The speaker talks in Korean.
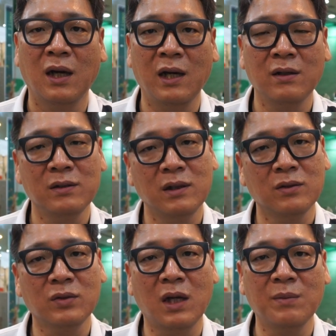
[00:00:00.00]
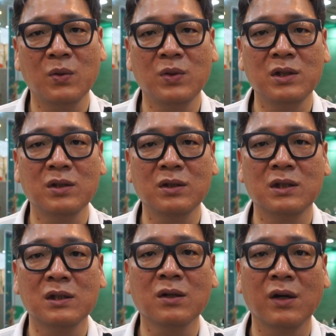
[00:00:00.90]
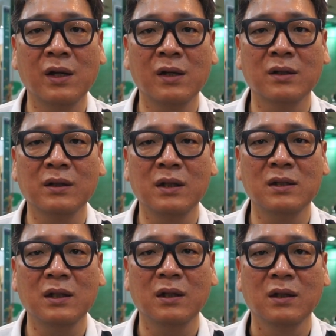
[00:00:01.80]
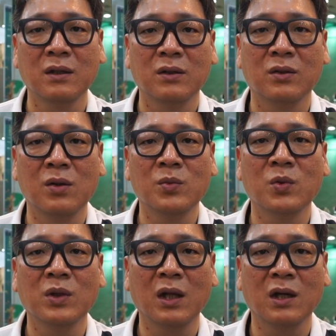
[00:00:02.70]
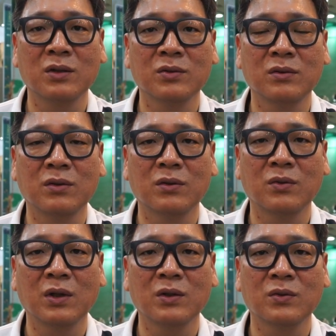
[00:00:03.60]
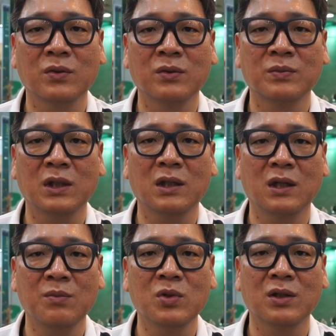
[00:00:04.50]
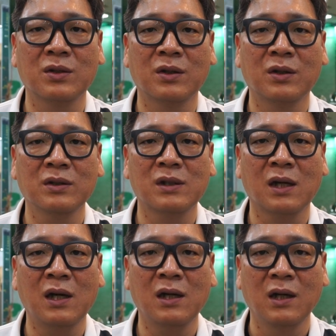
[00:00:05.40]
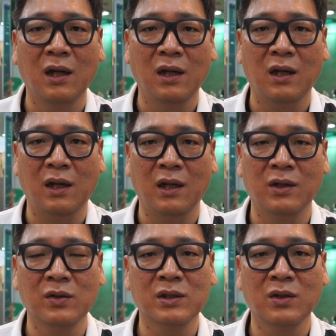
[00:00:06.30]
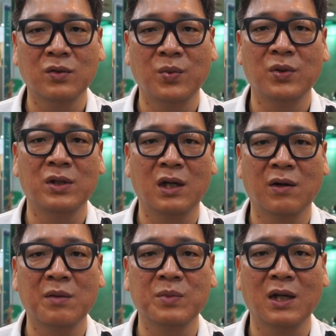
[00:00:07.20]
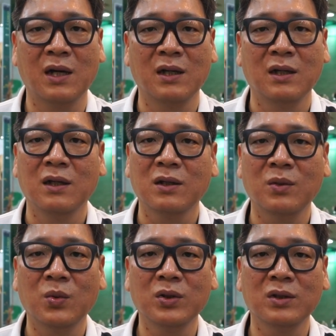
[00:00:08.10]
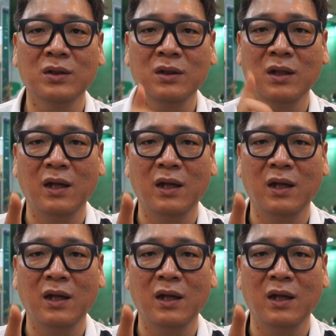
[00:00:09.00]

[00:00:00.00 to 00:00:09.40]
아이언 생크도 아마 올린 적은 있을 거예요. 근데 이제 너무 오래돼가지고 그게 조금 찾기가 힘들어서 제가 영상으로 보여드리려고 합니다. 그럼 오늘은